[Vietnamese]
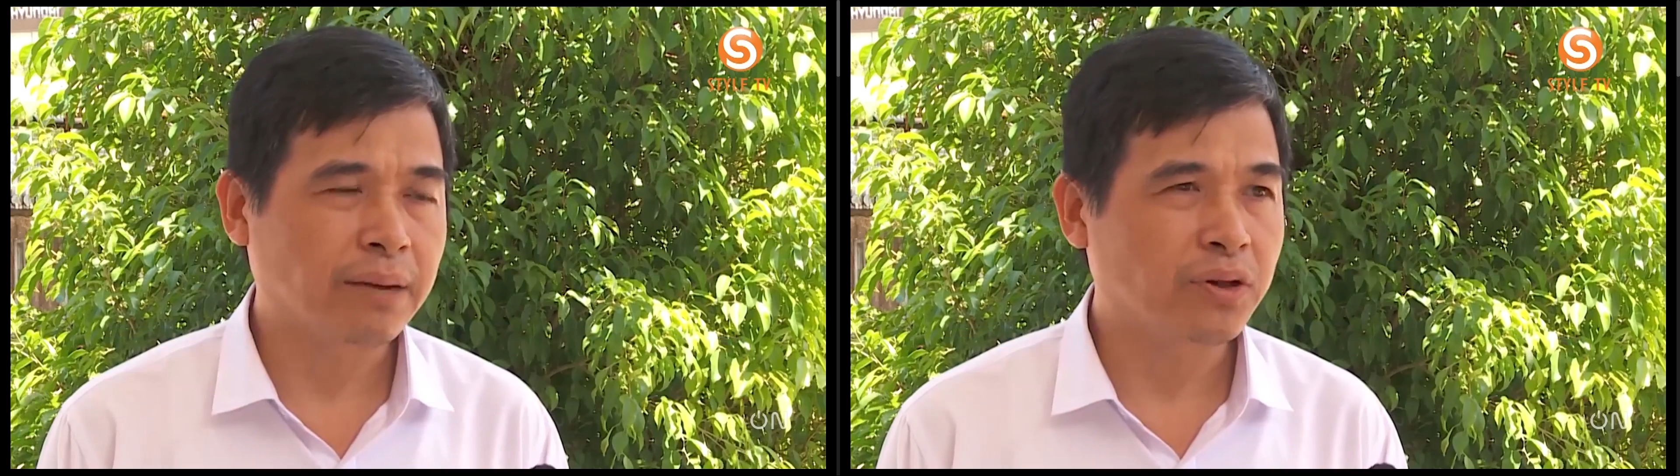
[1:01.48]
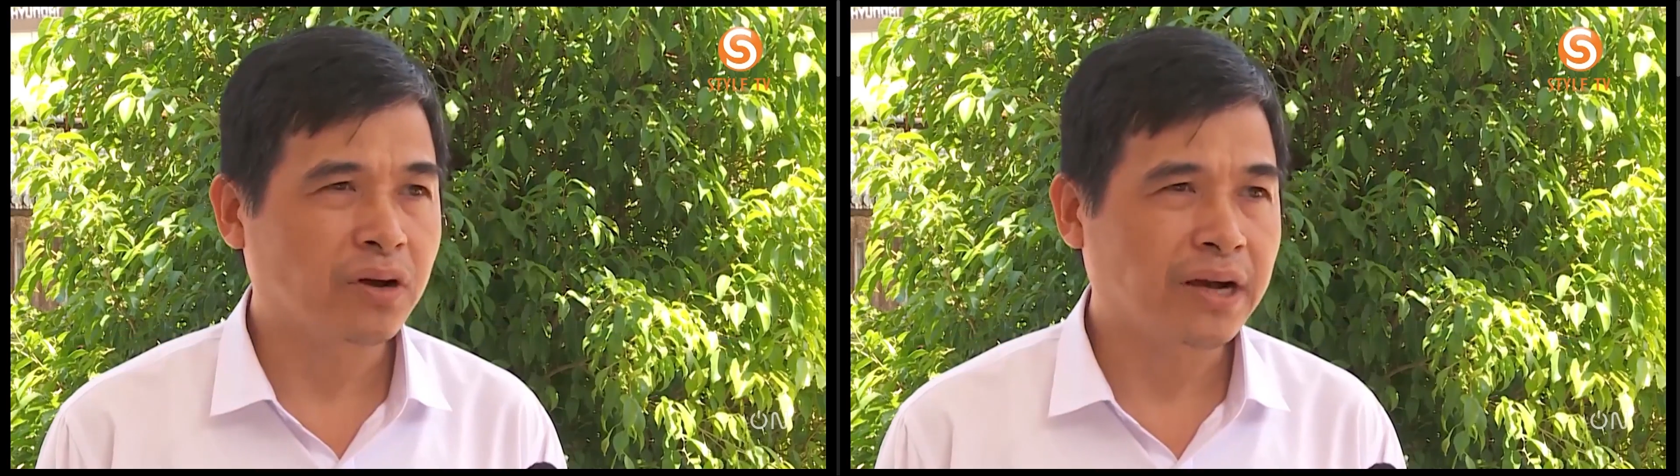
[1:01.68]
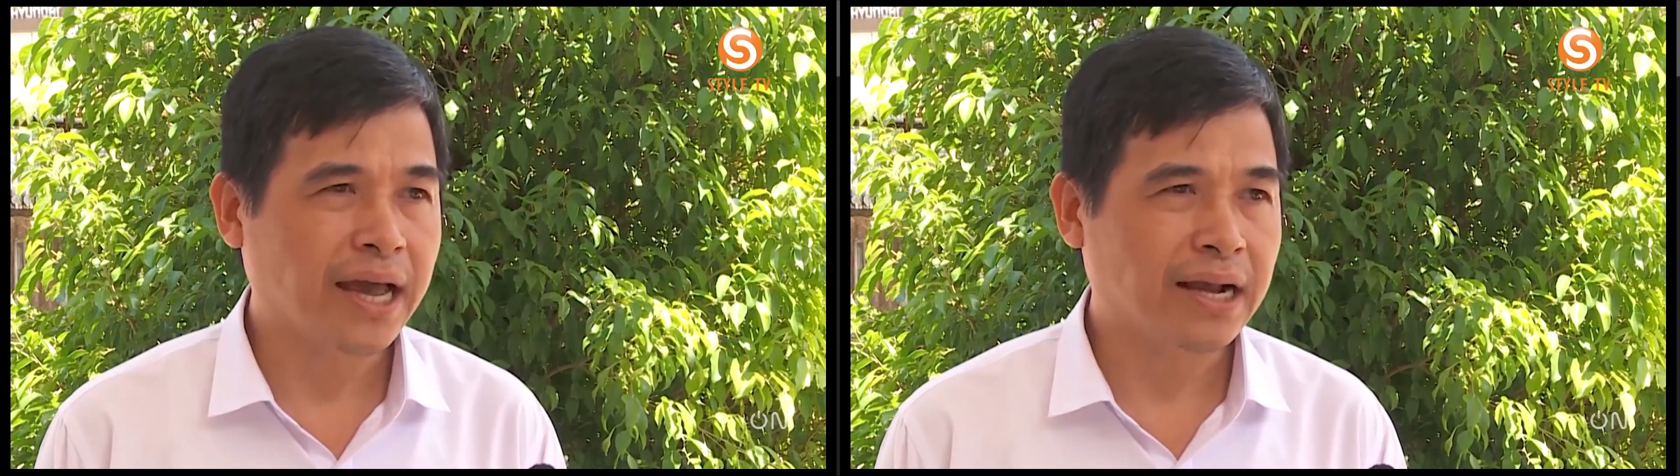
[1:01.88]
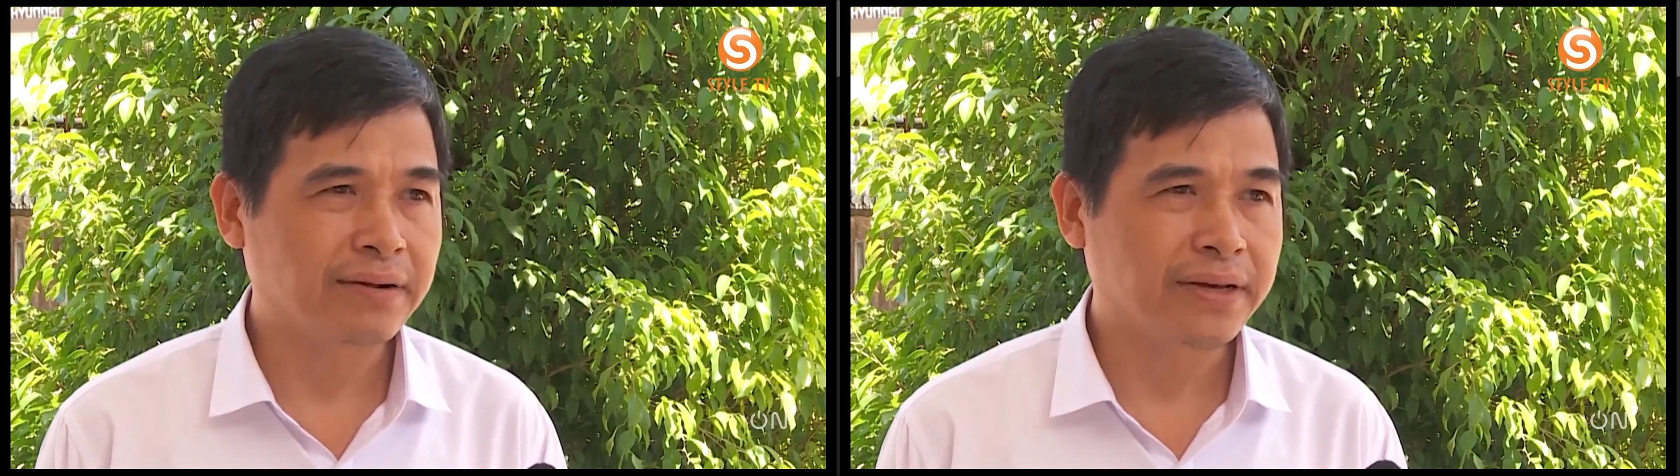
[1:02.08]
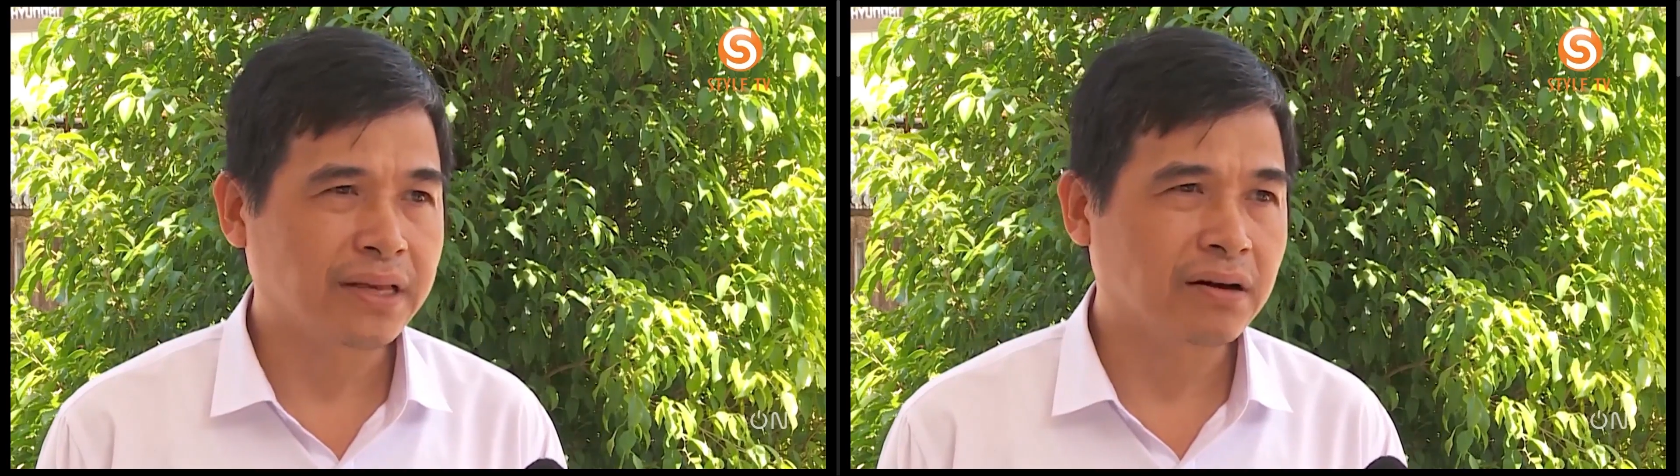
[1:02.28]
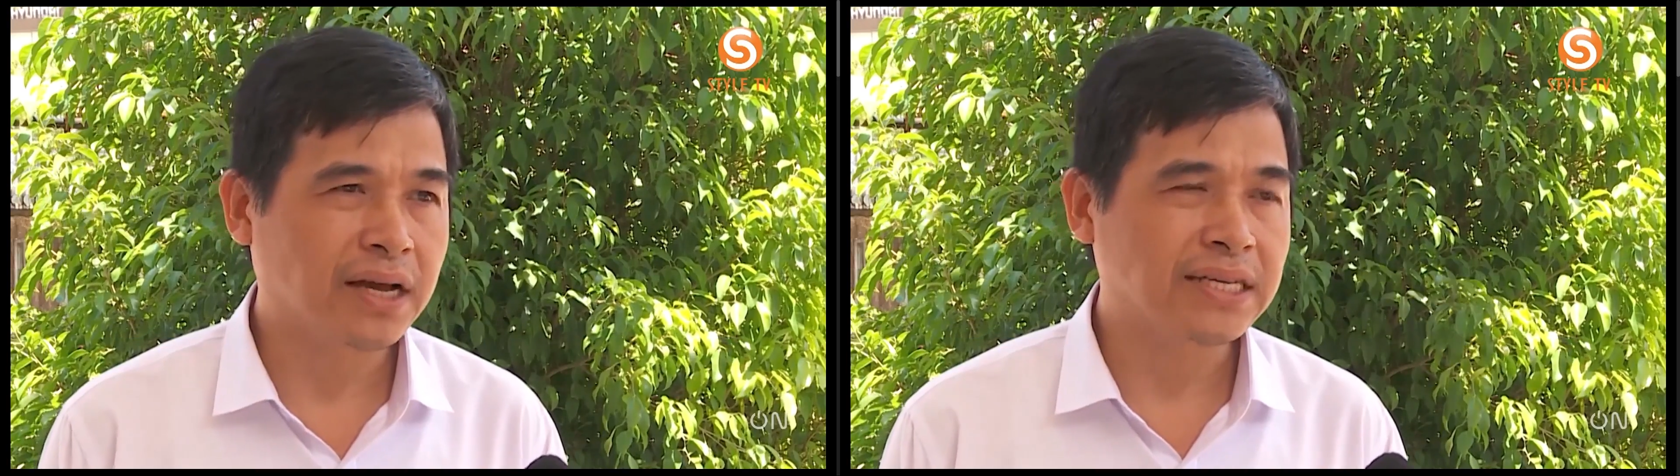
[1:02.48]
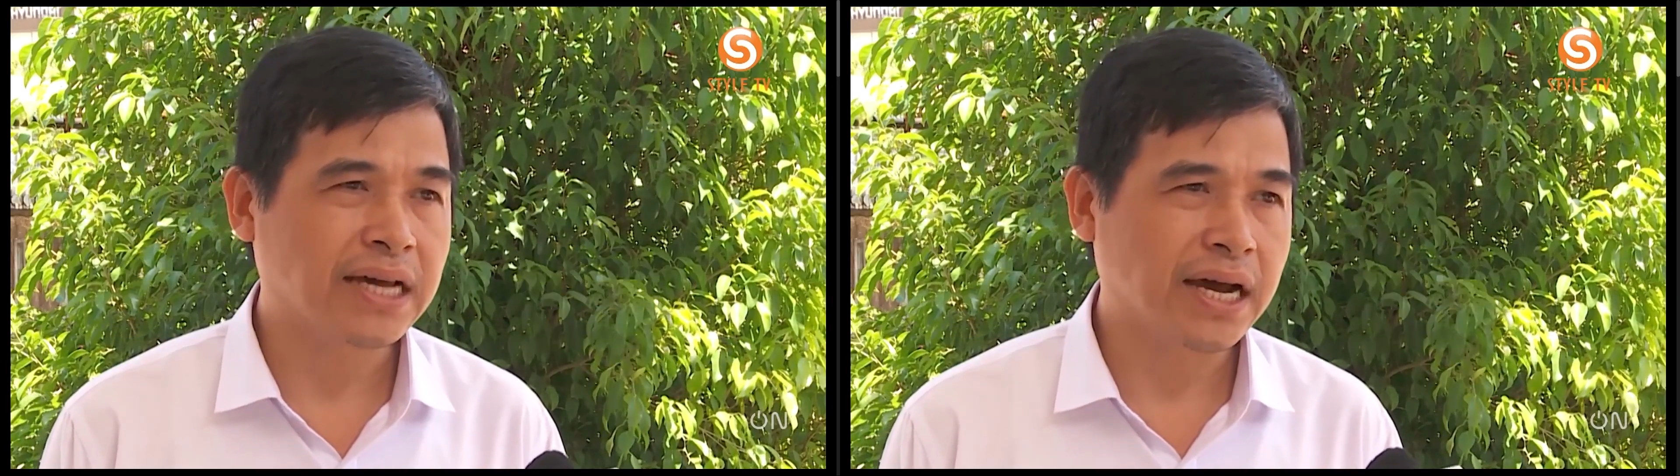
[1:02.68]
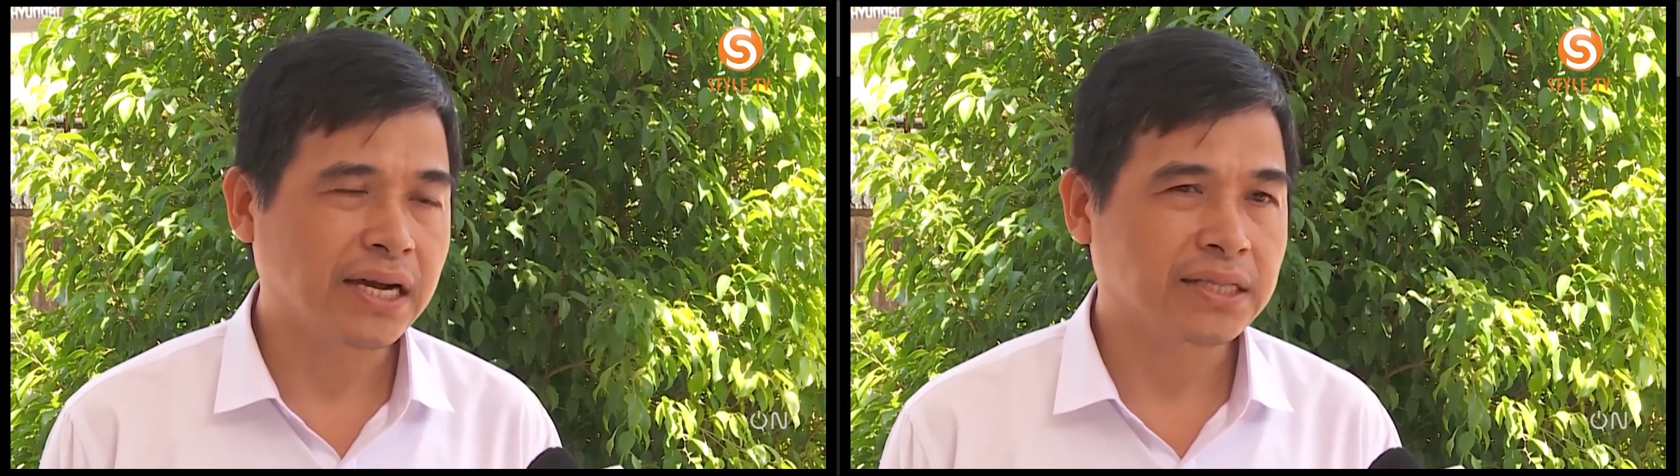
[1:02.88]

gặp nhiều khó khăn là vì do cơ sở